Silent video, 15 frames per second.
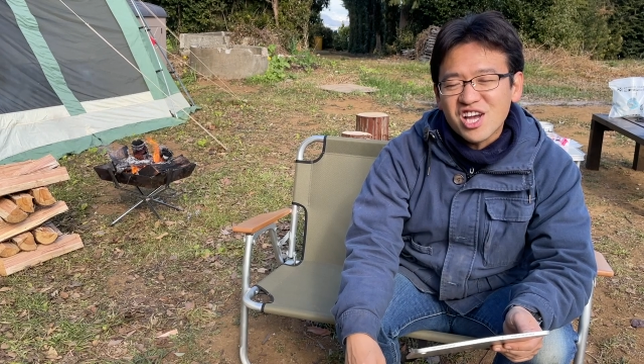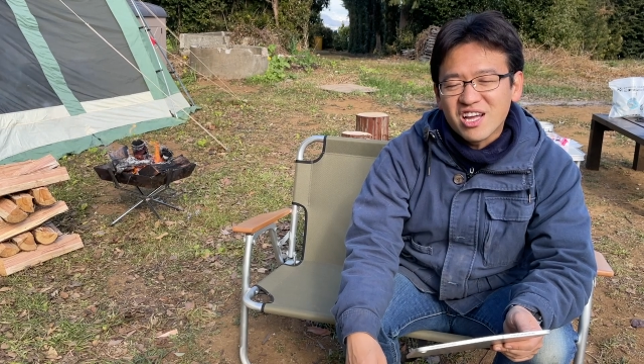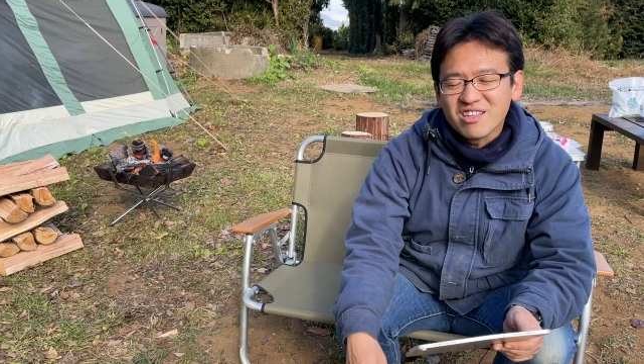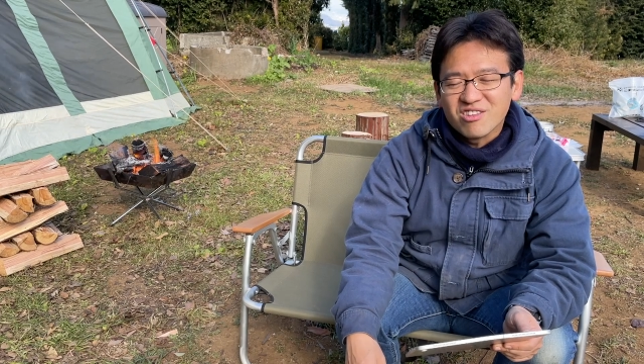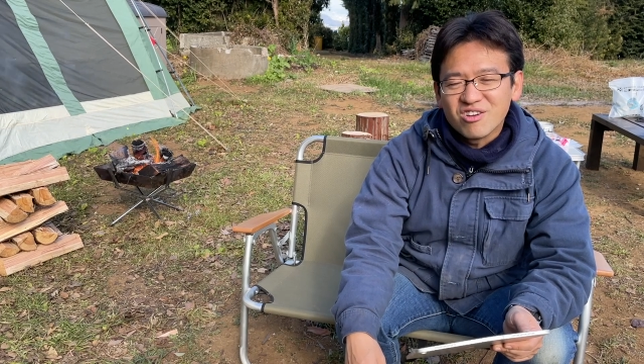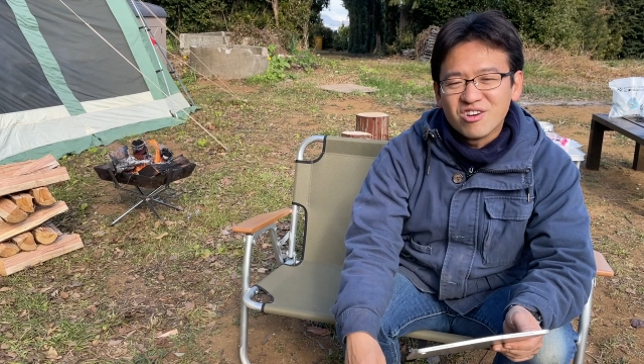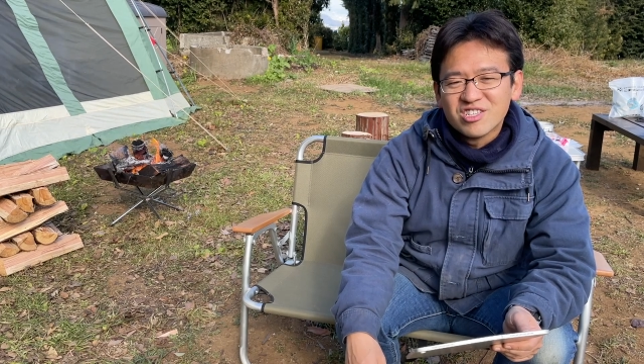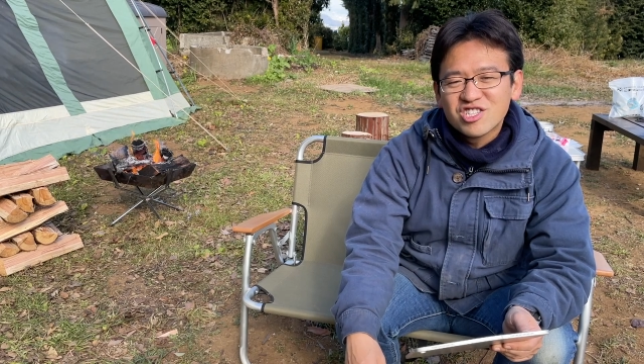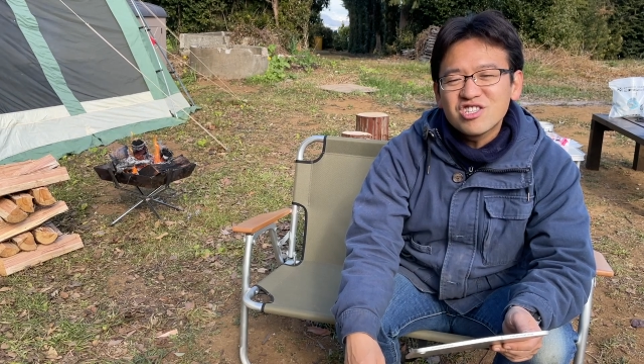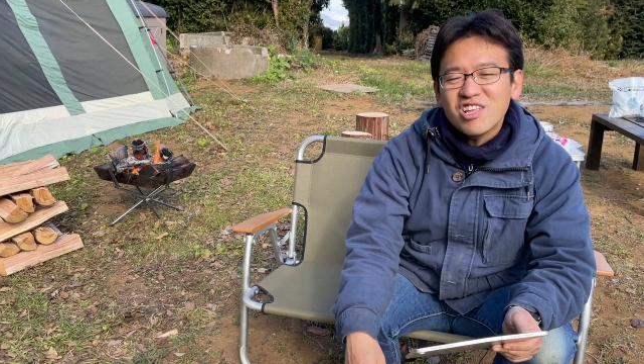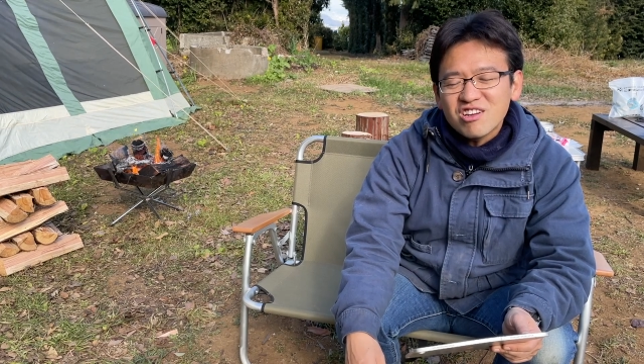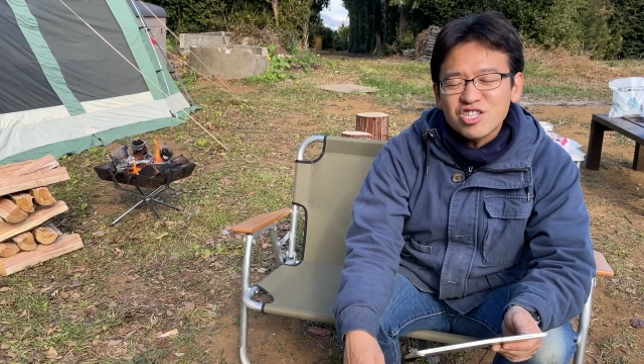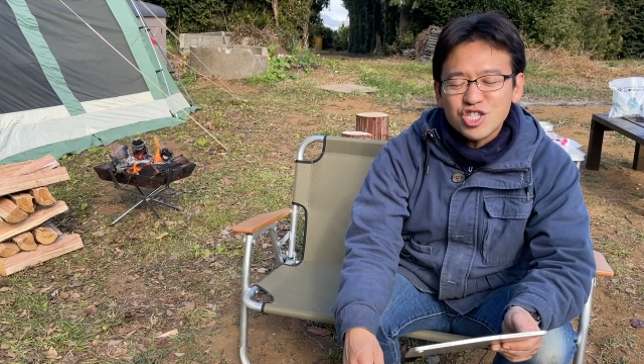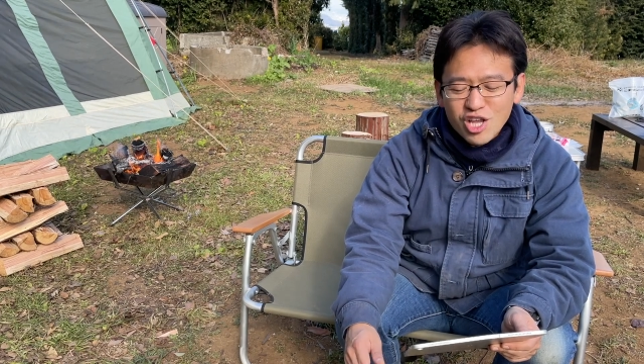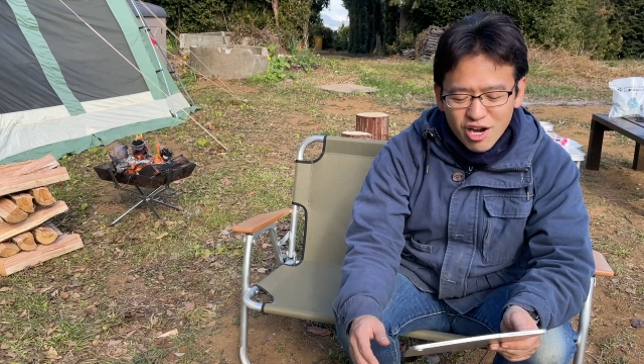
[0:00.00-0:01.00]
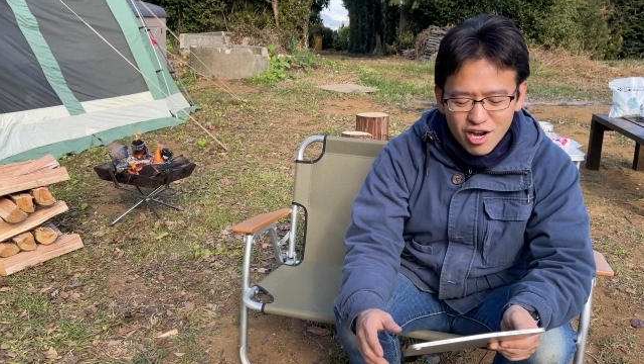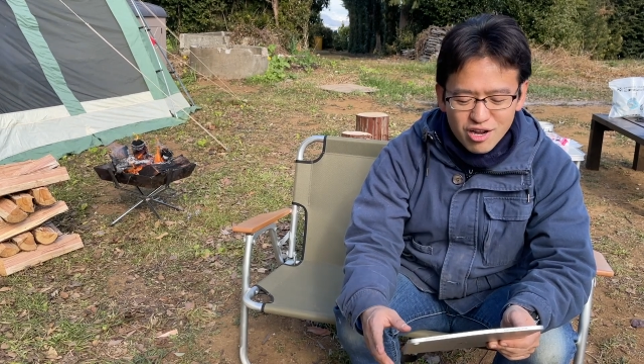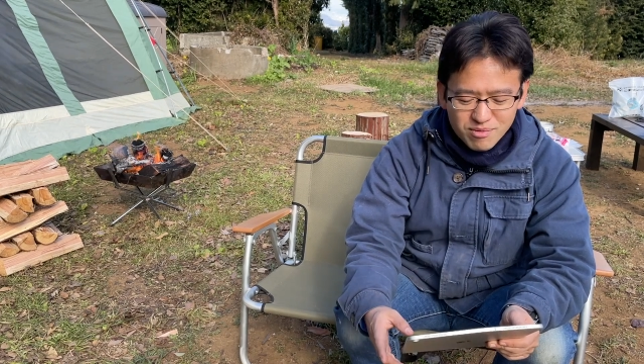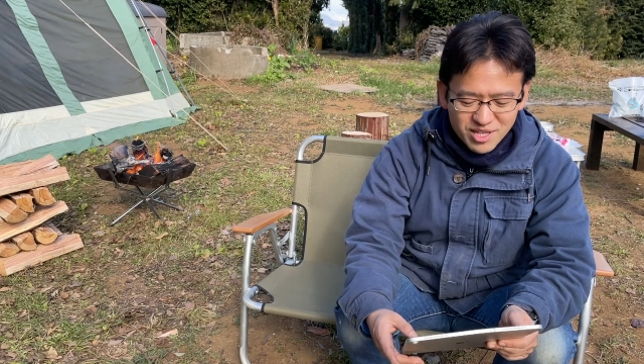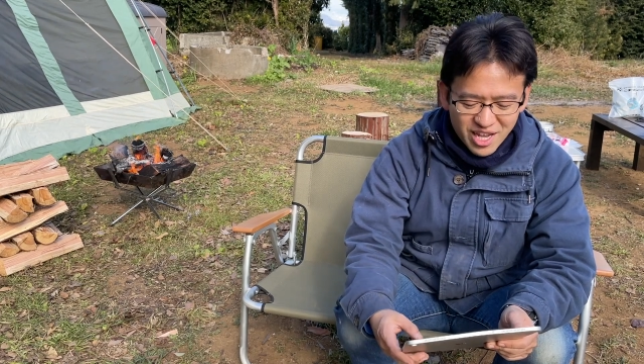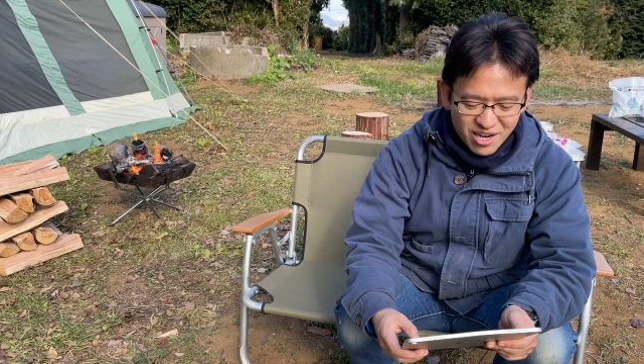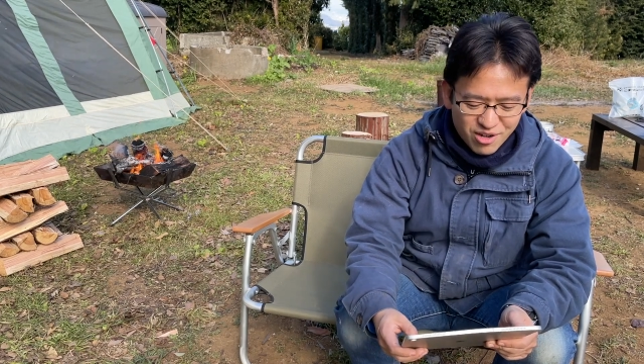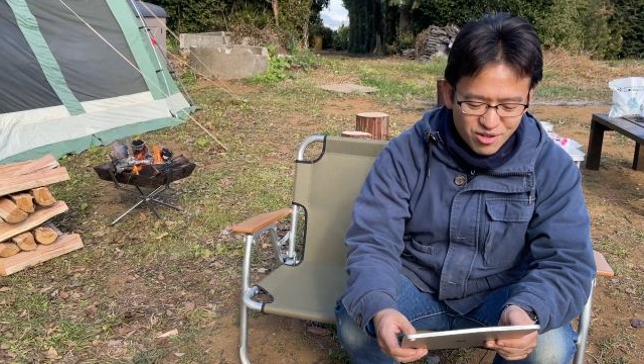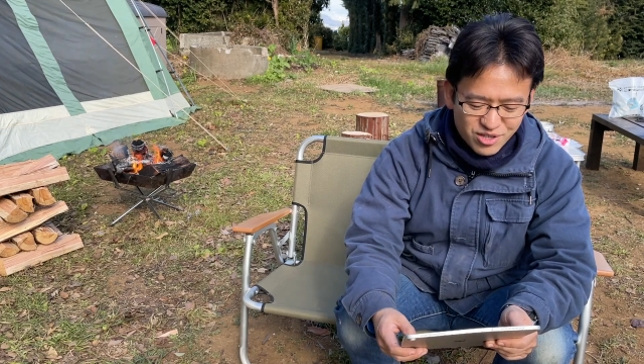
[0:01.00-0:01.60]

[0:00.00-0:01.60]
んと、知ってる知ってるみたいな